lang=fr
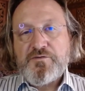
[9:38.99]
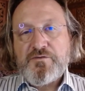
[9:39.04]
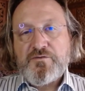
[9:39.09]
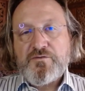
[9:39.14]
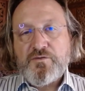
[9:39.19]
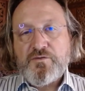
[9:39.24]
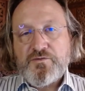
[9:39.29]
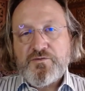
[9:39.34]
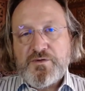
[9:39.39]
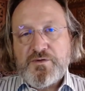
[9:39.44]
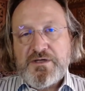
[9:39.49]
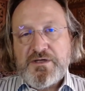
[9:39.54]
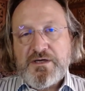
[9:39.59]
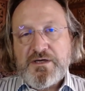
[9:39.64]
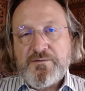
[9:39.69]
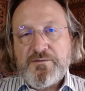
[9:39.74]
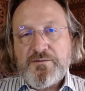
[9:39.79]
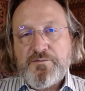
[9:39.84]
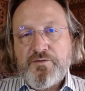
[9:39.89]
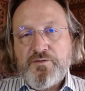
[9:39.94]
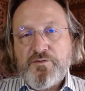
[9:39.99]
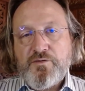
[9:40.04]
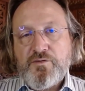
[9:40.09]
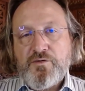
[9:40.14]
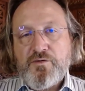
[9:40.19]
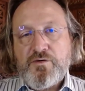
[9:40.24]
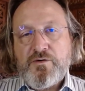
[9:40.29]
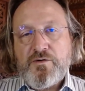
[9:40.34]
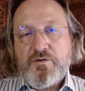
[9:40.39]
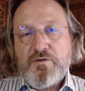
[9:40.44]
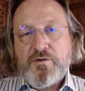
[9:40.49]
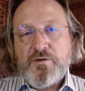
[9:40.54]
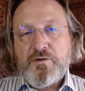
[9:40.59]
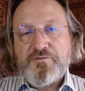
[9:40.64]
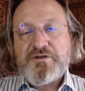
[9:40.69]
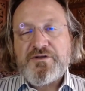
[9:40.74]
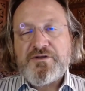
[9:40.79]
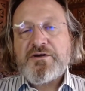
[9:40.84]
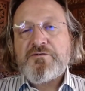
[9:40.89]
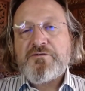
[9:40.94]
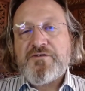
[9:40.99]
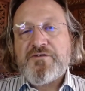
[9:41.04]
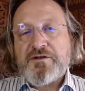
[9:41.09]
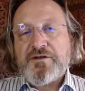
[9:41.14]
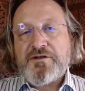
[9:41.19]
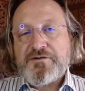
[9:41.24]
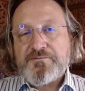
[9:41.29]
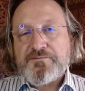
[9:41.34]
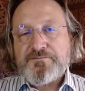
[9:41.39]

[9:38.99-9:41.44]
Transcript: conduire pour obtenir une vente.